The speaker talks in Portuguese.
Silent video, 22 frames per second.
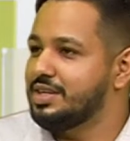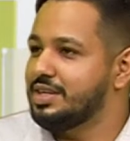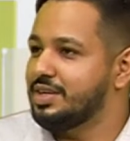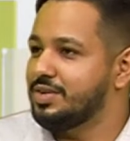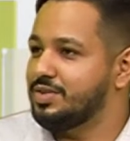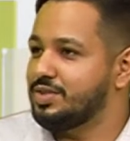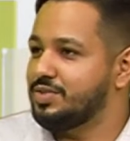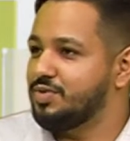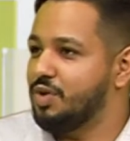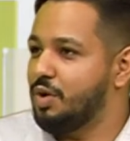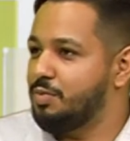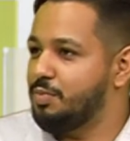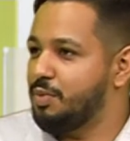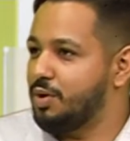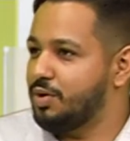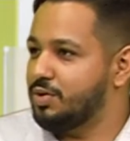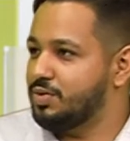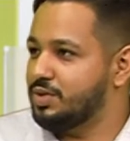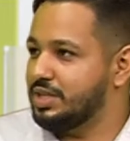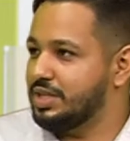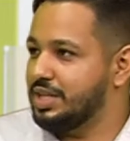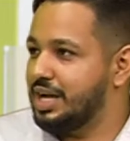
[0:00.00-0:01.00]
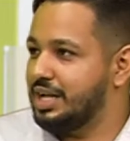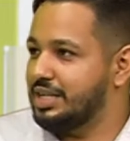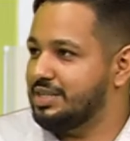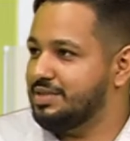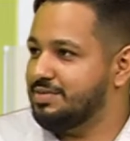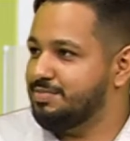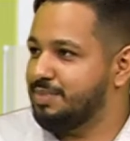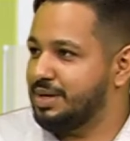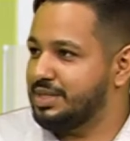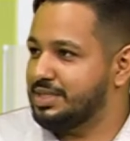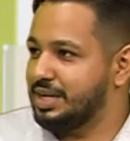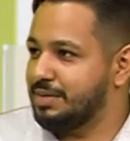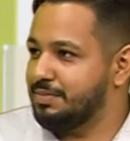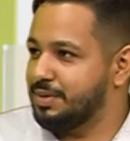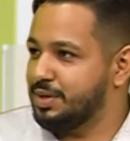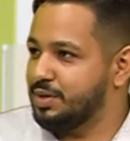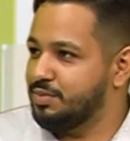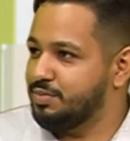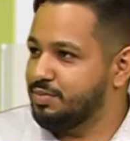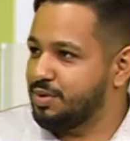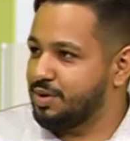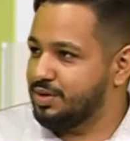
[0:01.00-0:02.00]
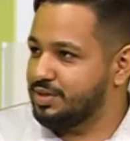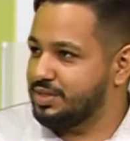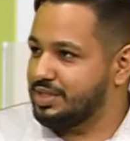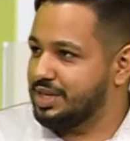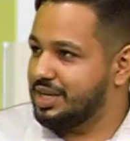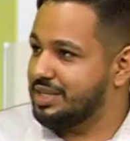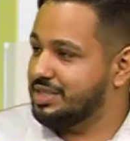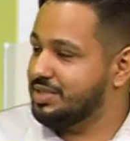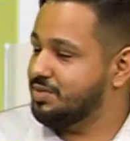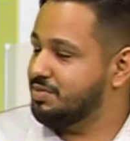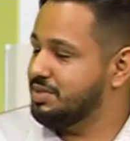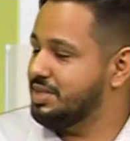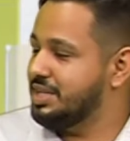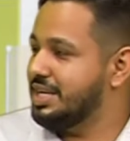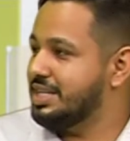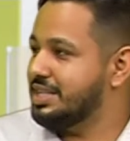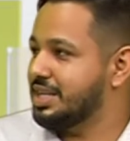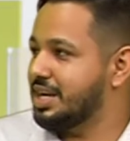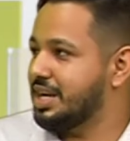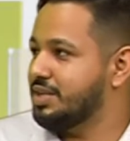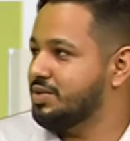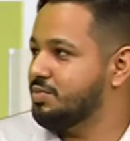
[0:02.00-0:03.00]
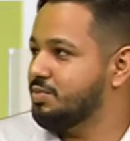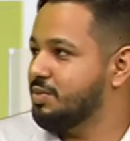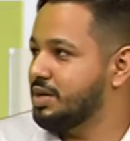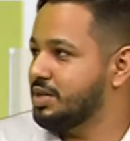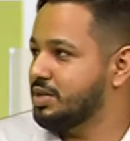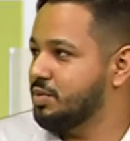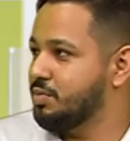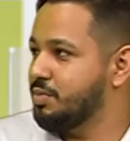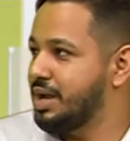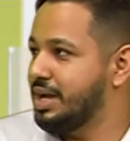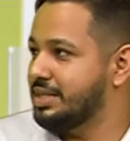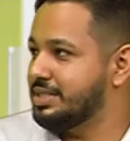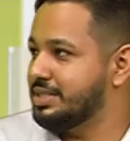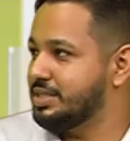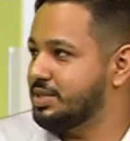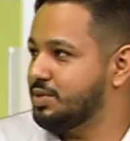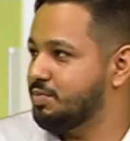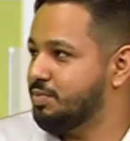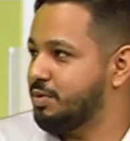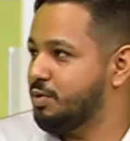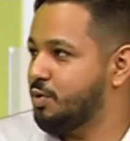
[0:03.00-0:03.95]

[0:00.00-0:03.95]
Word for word: eu tive a oportunidade de passar por um processo e entrar no Banco do Brasil